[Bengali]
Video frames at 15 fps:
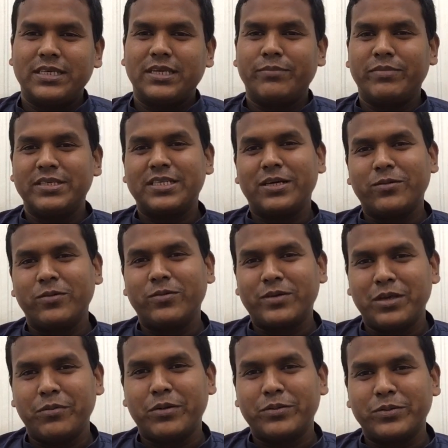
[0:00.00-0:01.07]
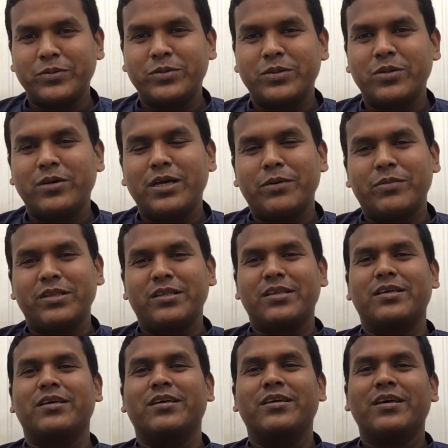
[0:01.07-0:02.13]
ভিসাগুলো কিভাবে করতে হয়
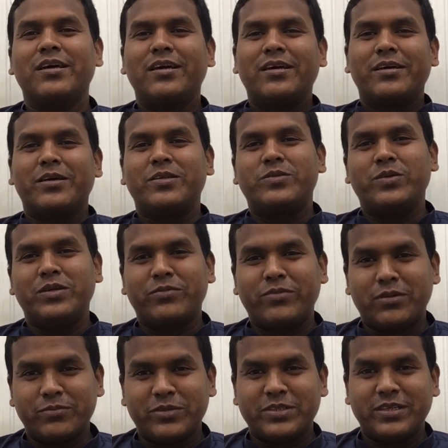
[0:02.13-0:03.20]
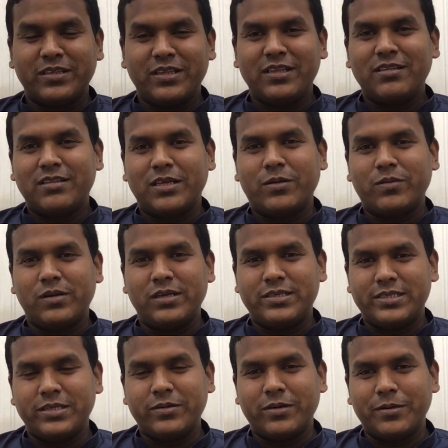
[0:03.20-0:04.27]
আমাদেরকে কিছু ইনফরমেশন দিন তাহলে
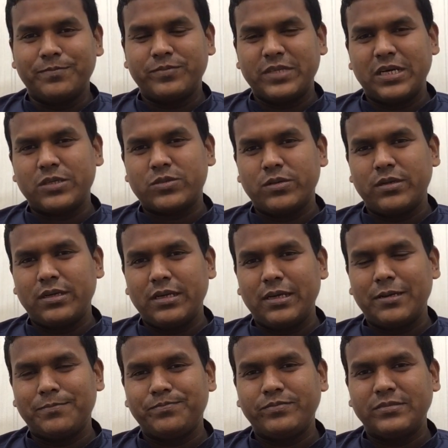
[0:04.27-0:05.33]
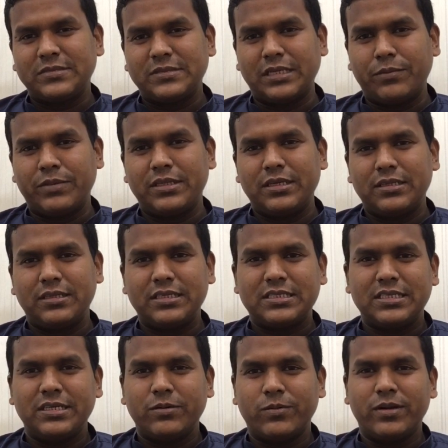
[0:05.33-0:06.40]
ইজি হয় তা আসলে আমাদের
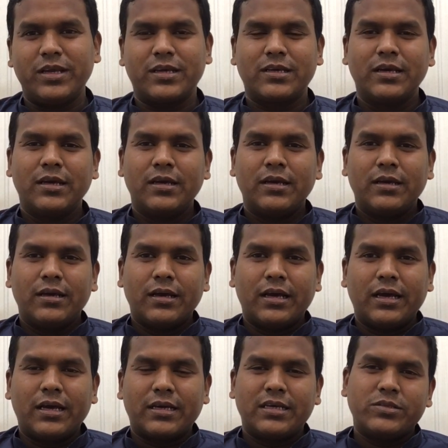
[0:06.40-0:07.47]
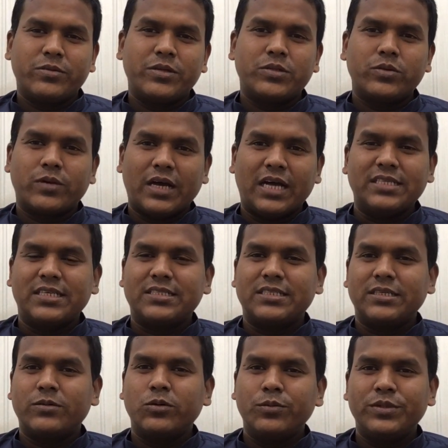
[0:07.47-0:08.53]
দেশে অনেক কিছু কিছু কাজ আছে
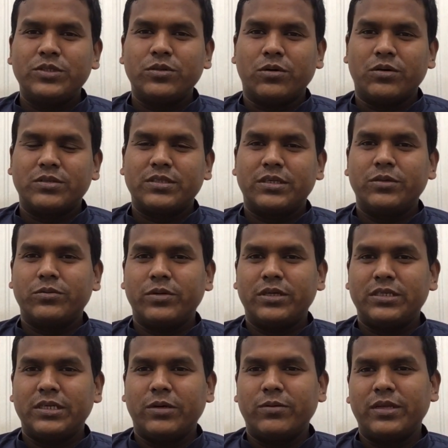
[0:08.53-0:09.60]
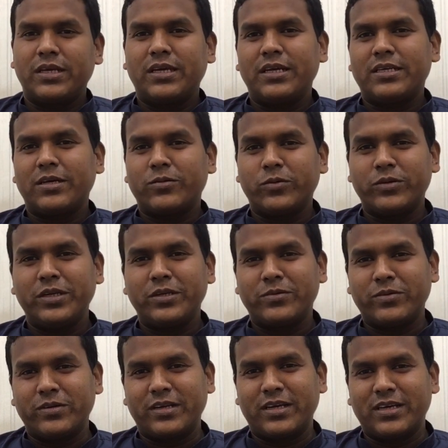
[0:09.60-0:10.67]
খুবই সহজ কিন্তু এটা অনেকে এটা কঠিন
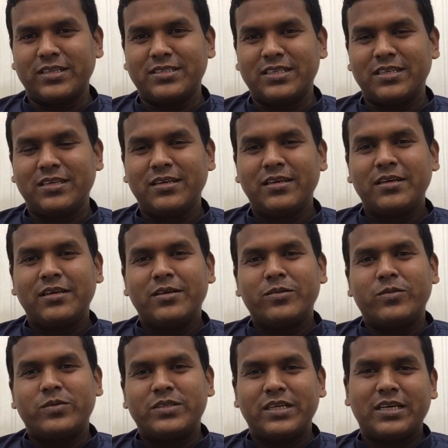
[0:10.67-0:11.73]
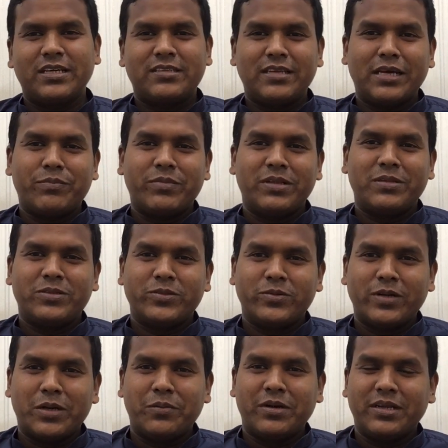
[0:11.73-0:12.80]
করে রেখেছেন তো সেক্ষেত্রে আপনাদের
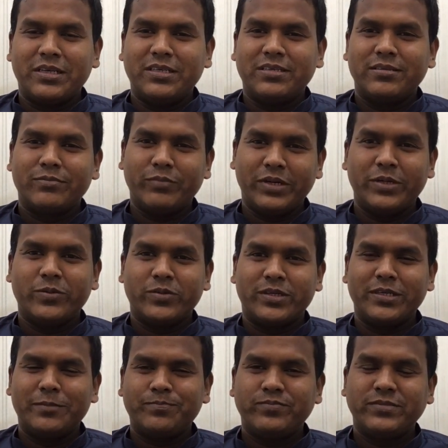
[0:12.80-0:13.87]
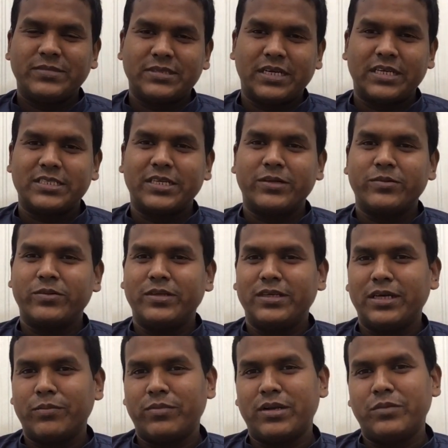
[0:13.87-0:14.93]
জন্য আমার এই ভিডিওটি তো আশা করি
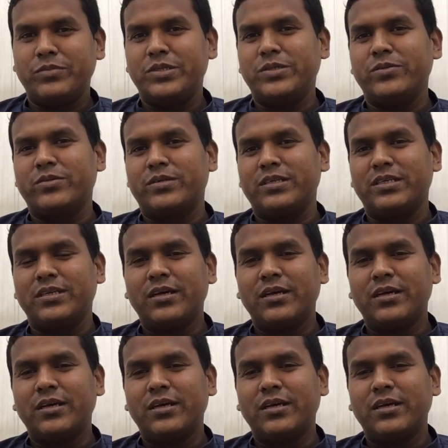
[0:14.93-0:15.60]
আপনারা ভিডিওটি